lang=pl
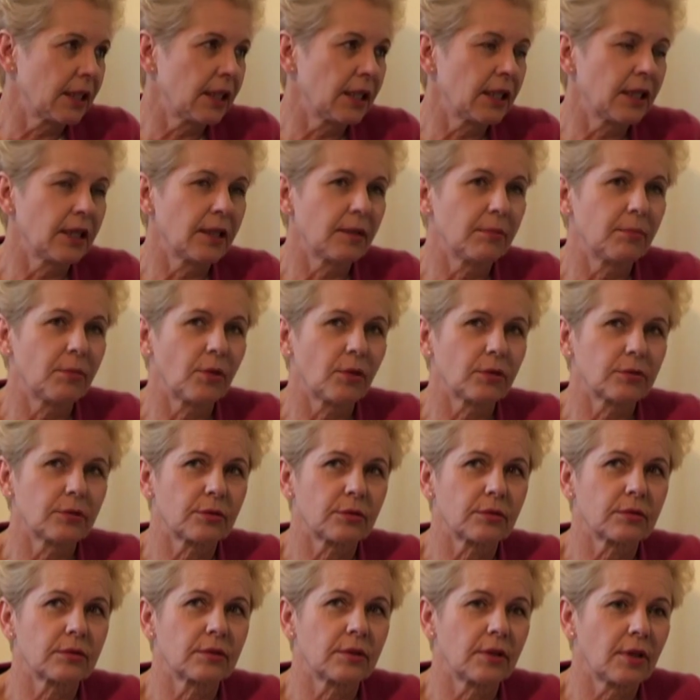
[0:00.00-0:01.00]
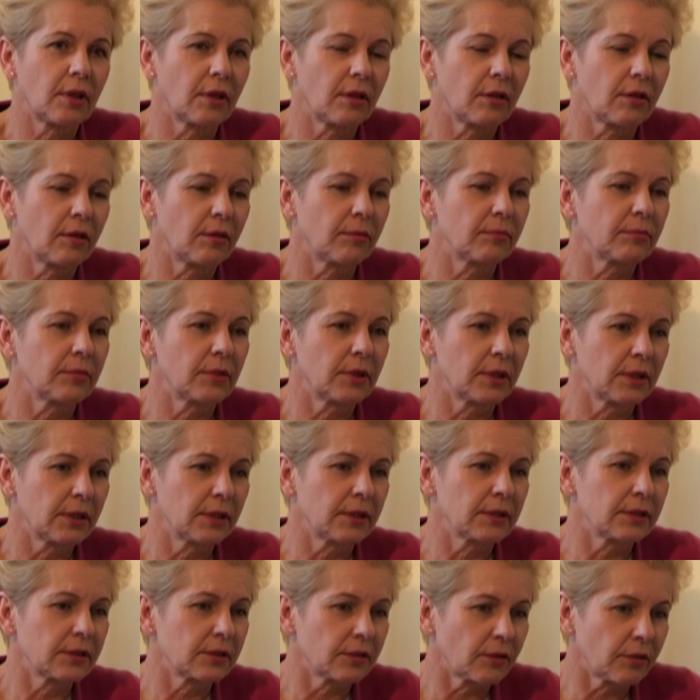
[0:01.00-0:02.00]
e, bo trudno
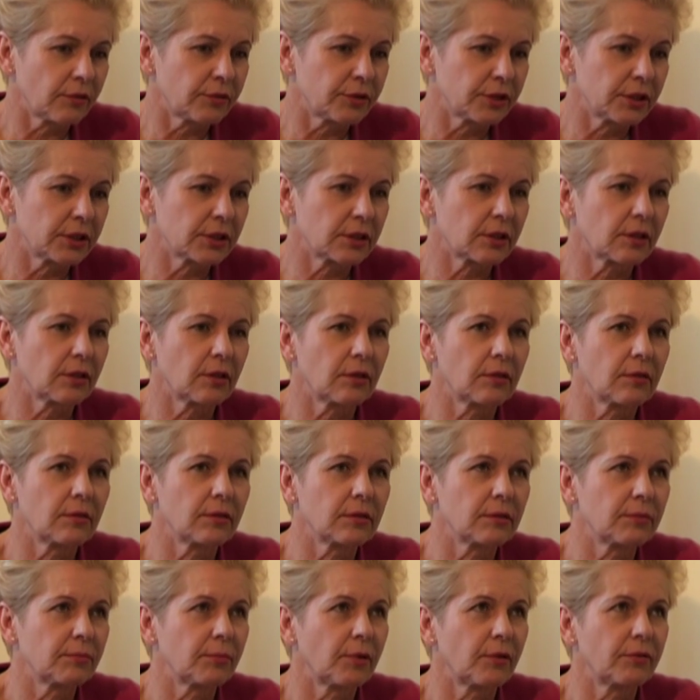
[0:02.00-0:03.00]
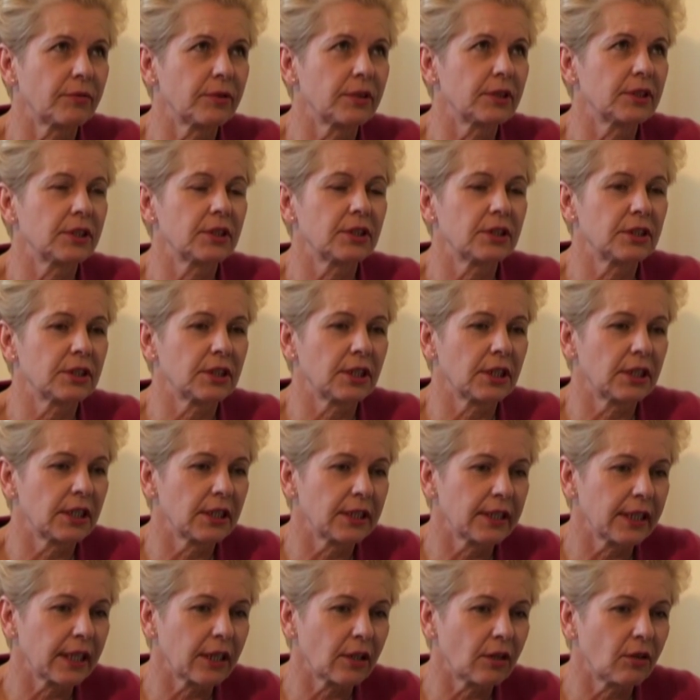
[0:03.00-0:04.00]
to wszystko powiedzieć, że
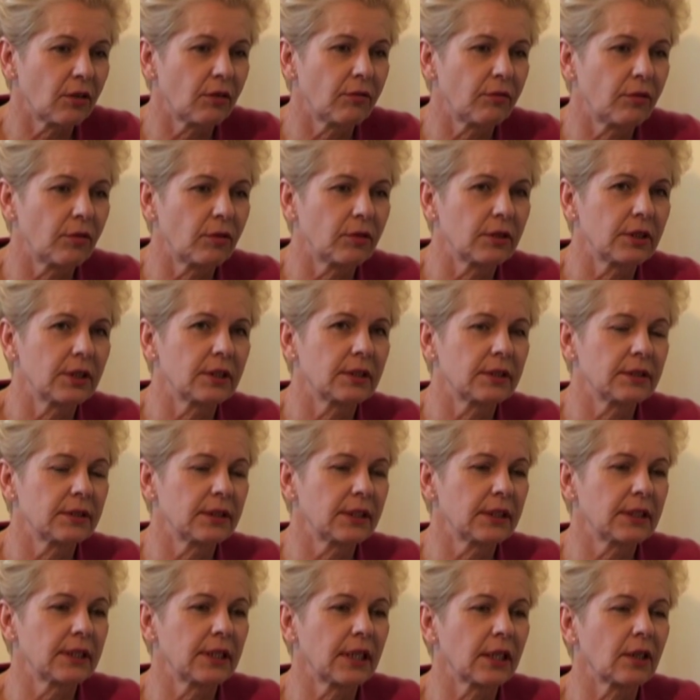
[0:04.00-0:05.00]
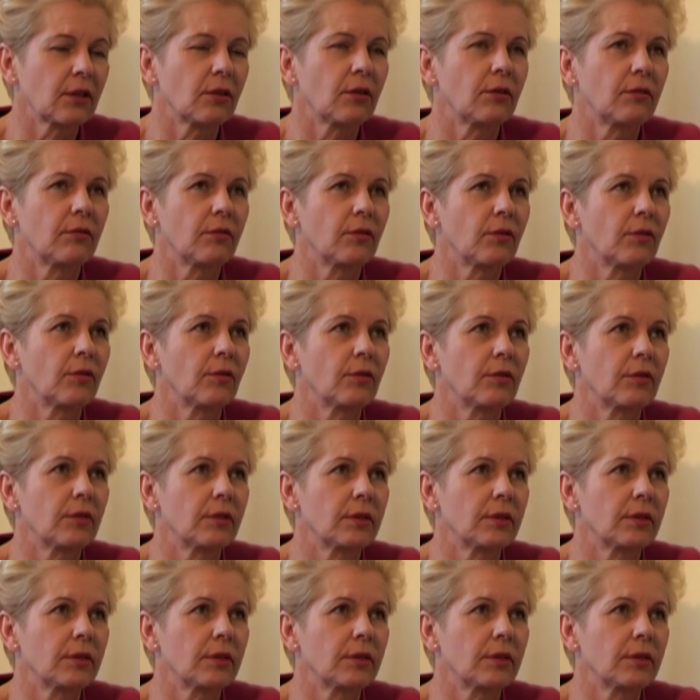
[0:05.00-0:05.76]
jednakowo, jednakowo,